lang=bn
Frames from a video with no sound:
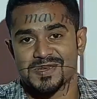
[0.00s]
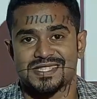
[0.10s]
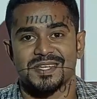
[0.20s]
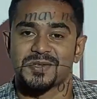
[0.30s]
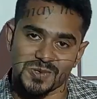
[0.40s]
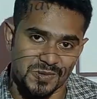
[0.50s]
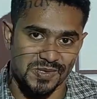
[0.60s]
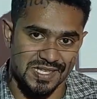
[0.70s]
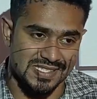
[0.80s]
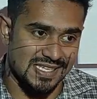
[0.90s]
অবস্থায় শুরু
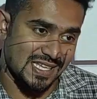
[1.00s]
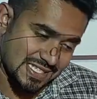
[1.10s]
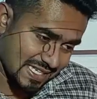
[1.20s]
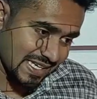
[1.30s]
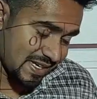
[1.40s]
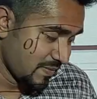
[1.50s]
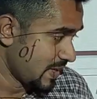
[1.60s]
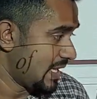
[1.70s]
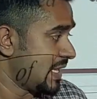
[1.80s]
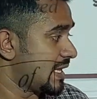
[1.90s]
করতেছি আজকে
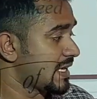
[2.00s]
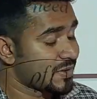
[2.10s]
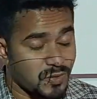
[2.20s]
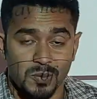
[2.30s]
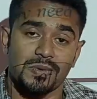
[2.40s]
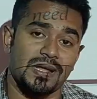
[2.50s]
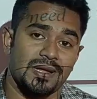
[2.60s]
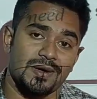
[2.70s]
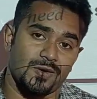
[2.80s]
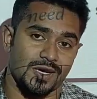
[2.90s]
তোমরা
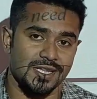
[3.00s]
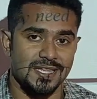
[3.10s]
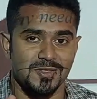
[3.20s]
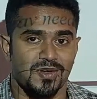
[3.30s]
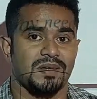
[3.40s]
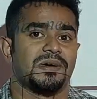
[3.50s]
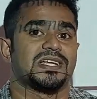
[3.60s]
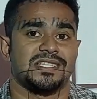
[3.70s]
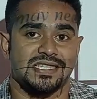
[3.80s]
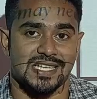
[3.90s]
অনেক দিন ধরে আমার
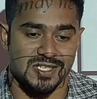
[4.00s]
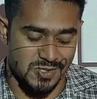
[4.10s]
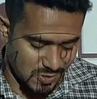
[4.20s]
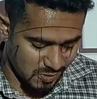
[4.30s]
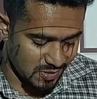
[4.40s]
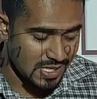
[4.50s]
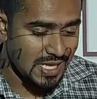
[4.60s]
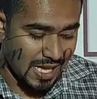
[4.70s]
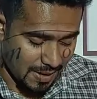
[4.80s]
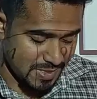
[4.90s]
কাছে চাচ্ছ
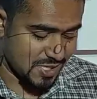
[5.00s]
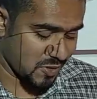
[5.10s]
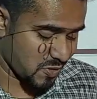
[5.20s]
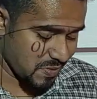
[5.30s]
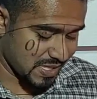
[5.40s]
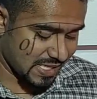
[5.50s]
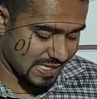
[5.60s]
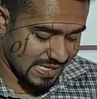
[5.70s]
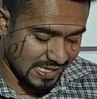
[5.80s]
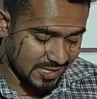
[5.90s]
আমি যেন
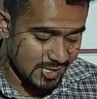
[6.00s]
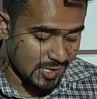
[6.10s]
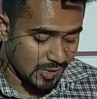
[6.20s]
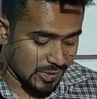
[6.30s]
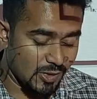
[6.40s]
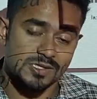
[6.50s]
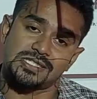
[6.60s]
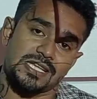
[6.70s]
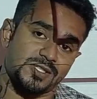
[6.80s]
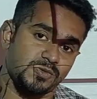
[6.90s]
তোমাদেরকে ক্লোজ
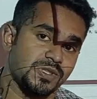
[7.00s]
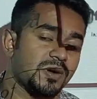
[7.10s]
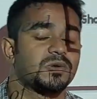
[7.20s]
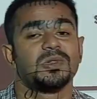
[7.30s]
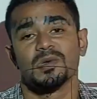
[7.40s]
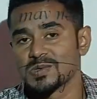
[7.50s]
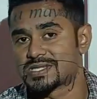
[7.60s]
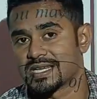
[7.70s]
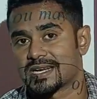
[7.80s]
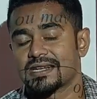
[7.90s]
টেস্ট উইদাউট
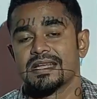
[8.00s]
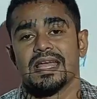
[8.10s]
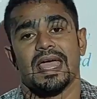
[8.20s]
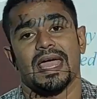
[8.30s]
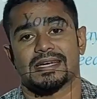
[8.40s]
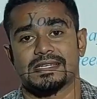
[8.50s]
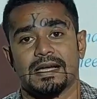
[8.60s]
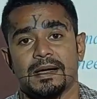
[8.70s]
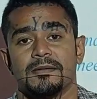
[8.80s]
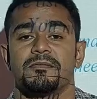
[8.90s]
ক্লুজের একটা
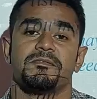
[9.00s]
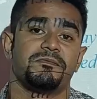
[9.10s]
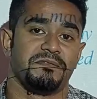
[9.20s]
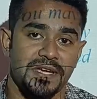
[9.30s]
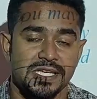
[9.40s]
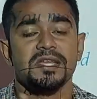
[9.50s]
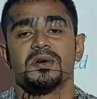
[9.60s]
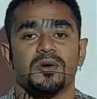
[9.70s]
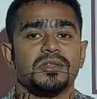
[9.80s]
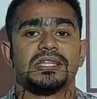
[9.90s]

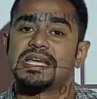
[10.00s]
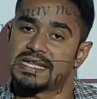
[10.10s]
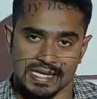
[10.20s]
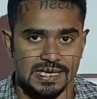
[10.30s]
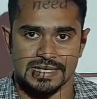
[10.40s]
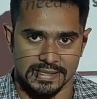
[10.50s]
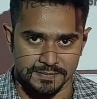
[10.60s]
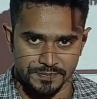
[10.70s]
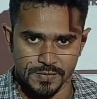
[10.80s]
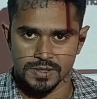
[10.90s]
ভিডিও দিয়ে থাকি
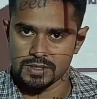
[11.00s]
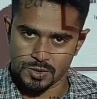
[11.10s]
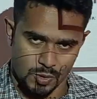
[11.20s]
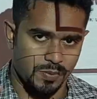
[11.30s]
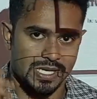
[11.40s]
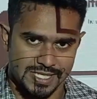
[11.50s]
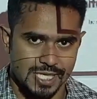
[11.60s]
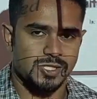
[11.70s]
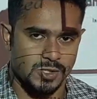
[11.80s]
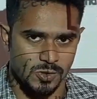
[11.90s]
তোমরা
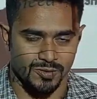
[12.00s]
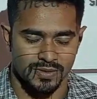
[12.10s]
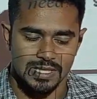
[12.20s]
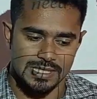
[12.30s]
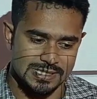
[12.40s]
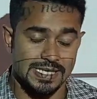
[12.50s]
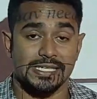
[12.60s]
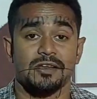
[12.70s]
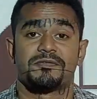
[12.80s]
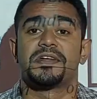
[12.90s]
চাচ্ছ যে
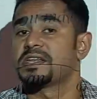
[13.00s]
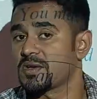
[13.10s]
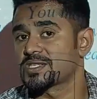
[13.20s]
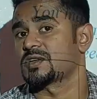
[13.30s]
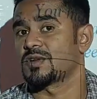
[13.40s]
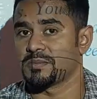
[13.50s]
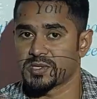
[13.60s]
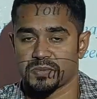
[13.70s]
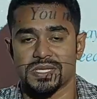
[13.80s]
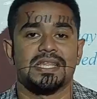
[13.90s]
এটার ভিডিও যেন আমি
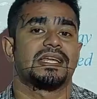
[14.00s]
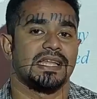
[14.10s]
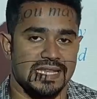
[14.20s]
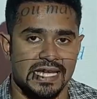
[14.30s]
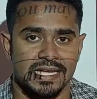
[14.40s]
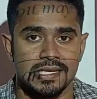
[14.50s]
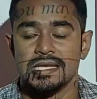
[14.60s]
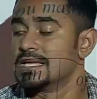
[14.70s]
তোমাদেরকে দেই